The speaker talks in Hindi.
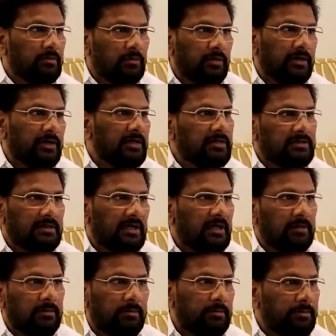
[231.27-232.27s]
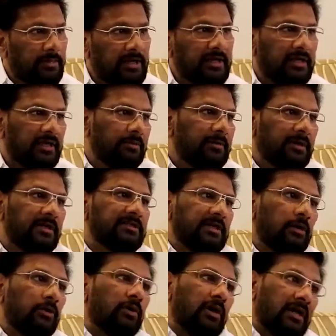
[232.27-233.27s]
बल्कि इंशाल्लाह मिलेंगे बेकरी
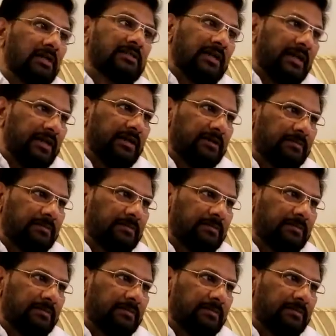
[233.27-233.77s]
चालू करना चाहिए